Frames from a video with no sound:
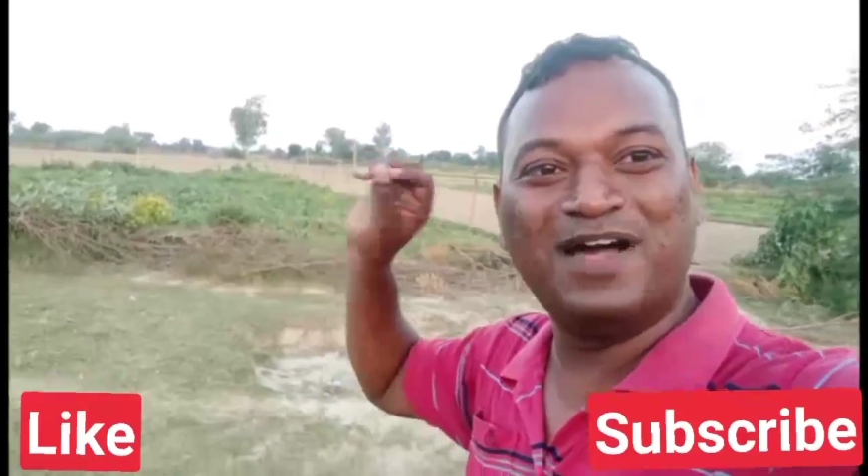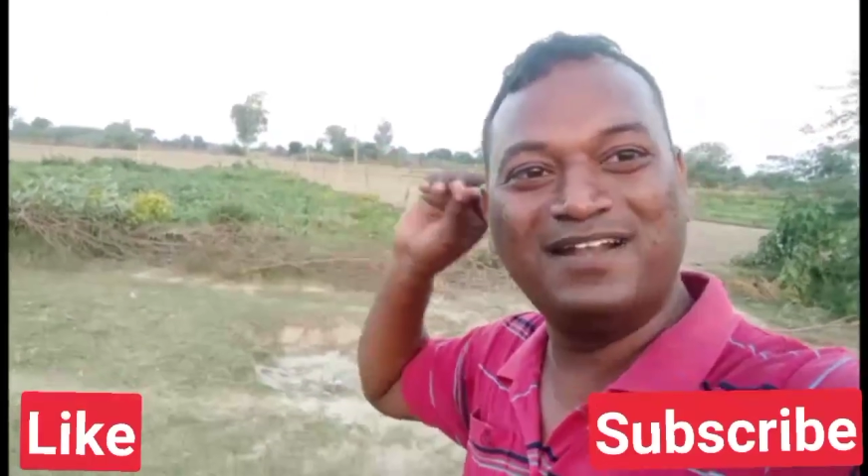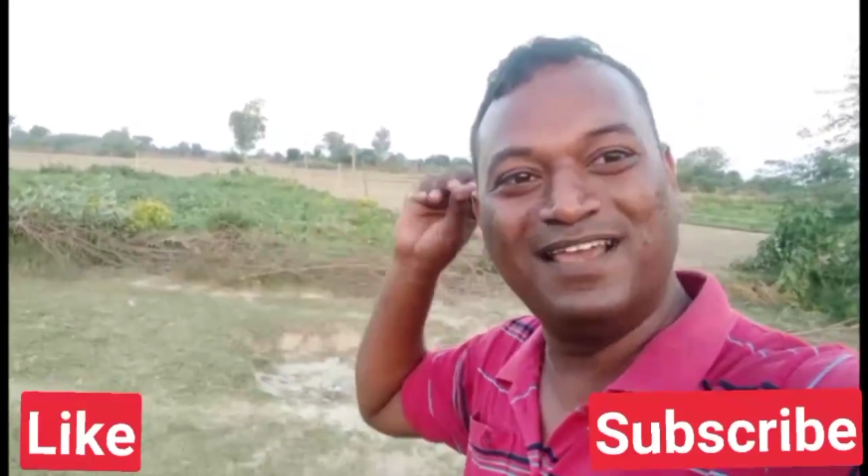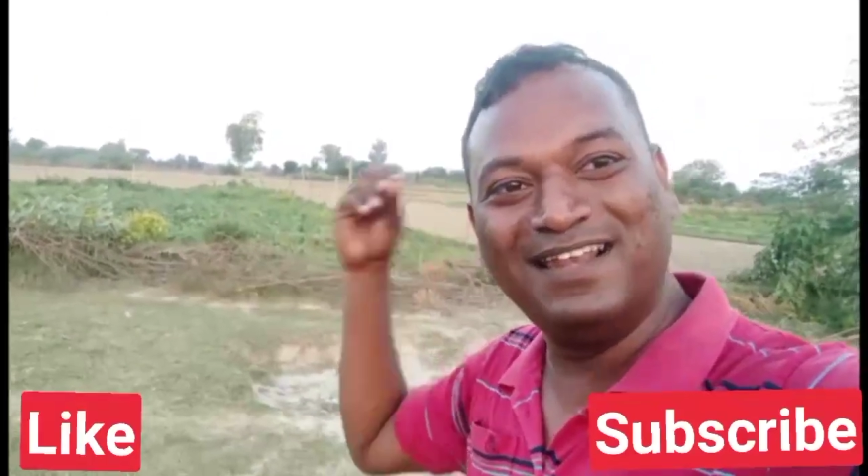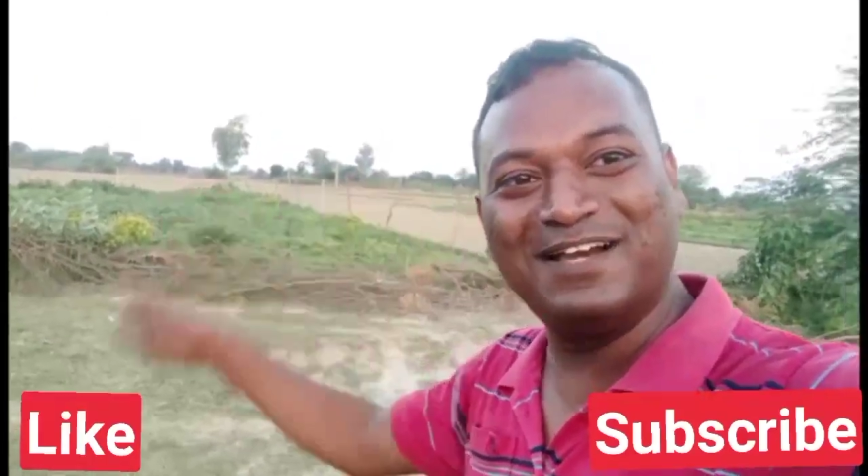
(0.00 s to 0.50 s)
वान
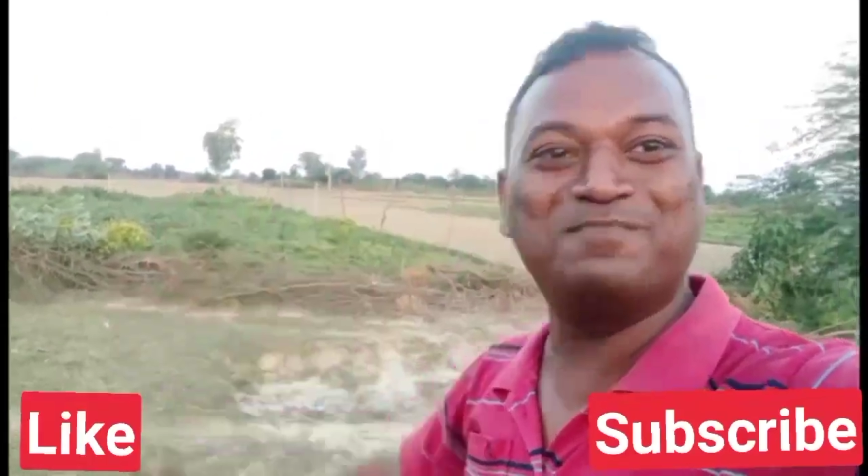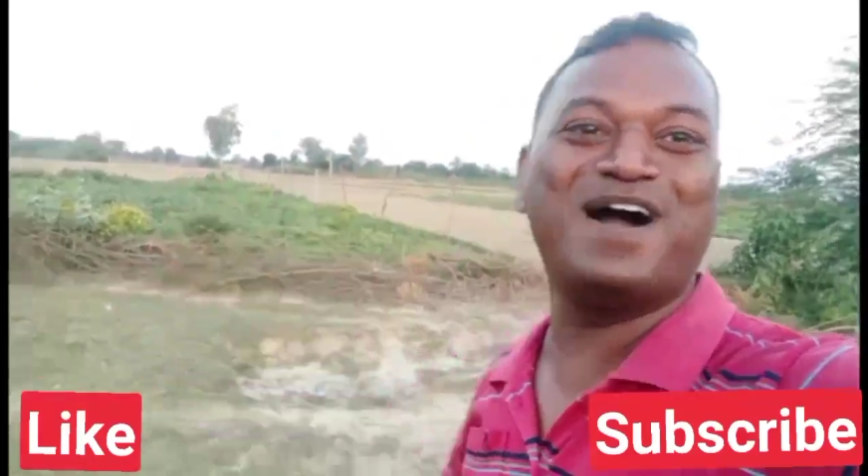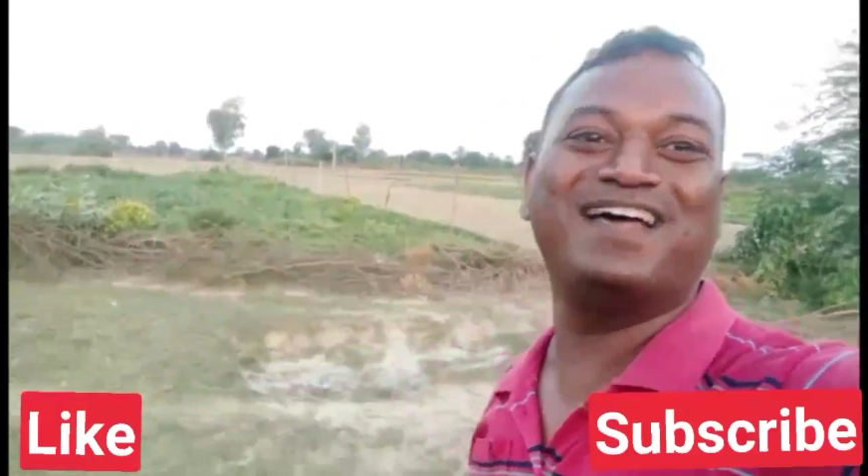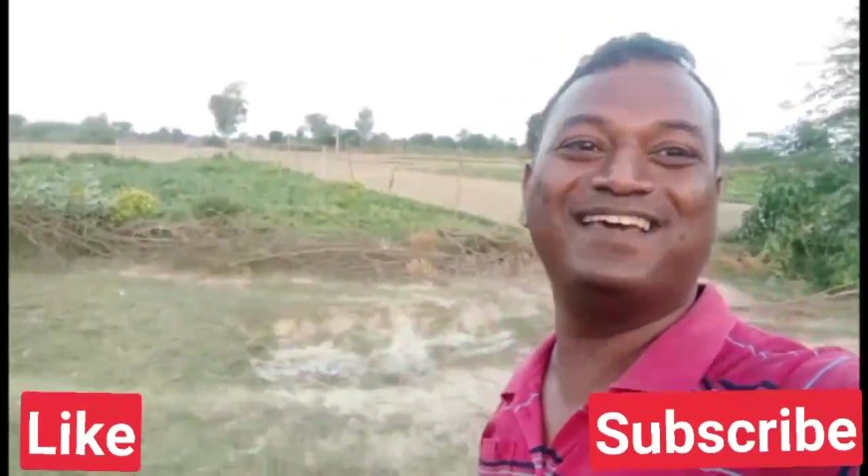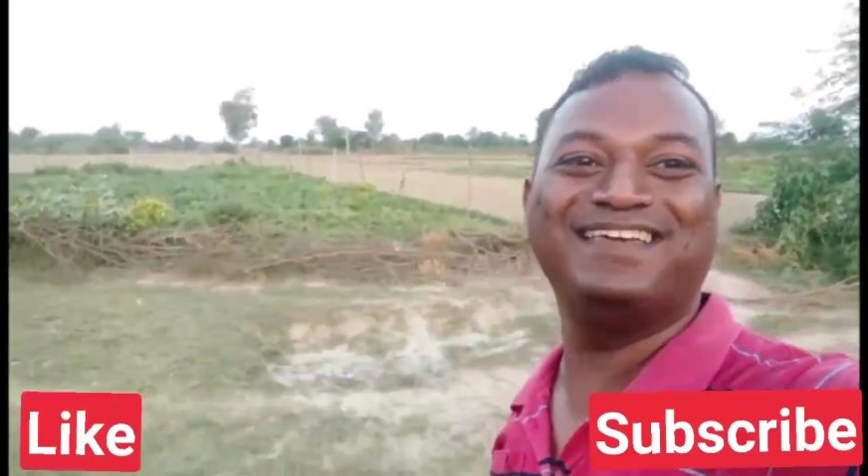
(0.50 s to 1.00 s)
नहीं लग
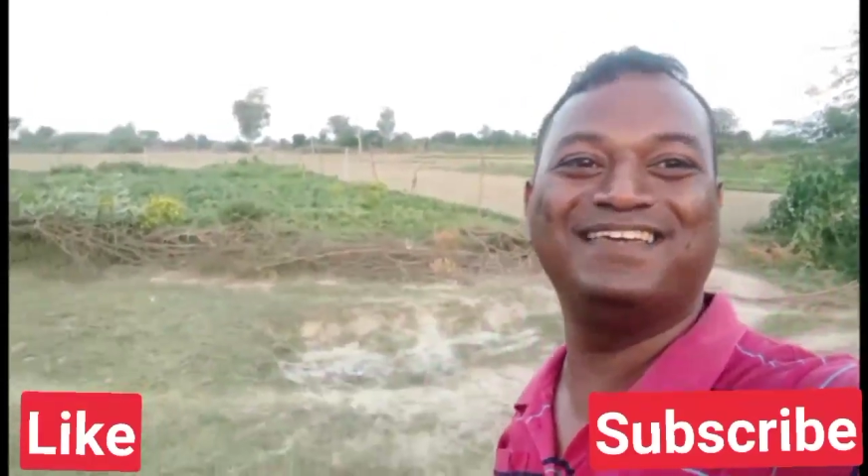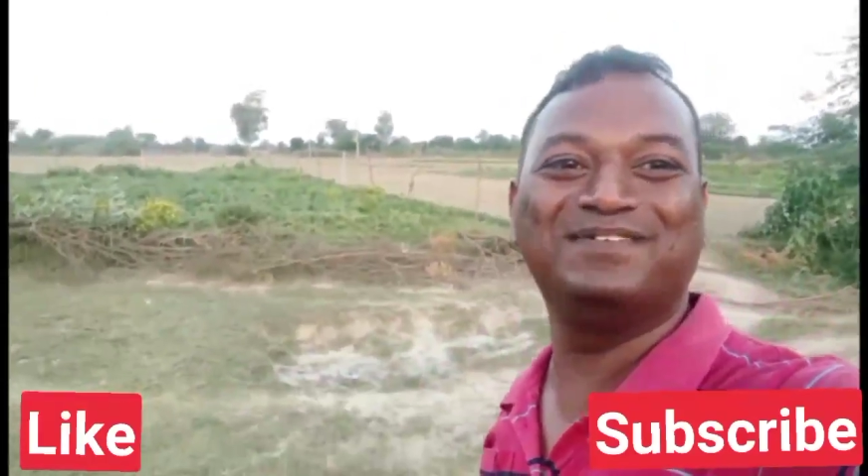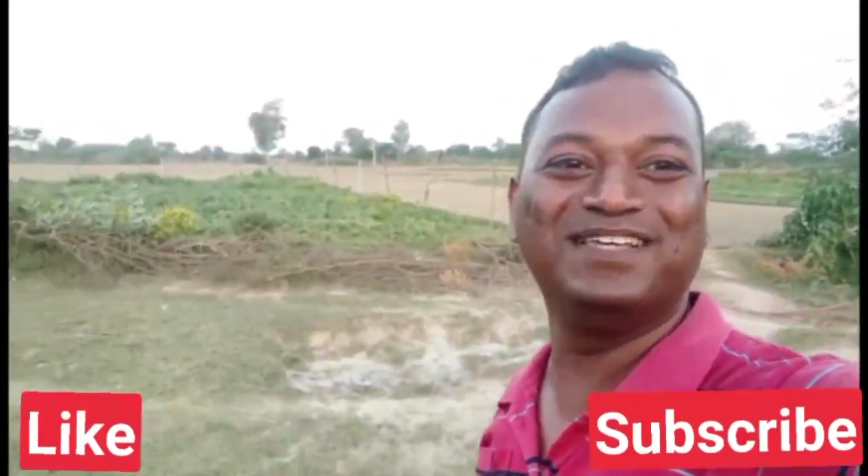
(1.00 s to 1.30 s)
पा रही है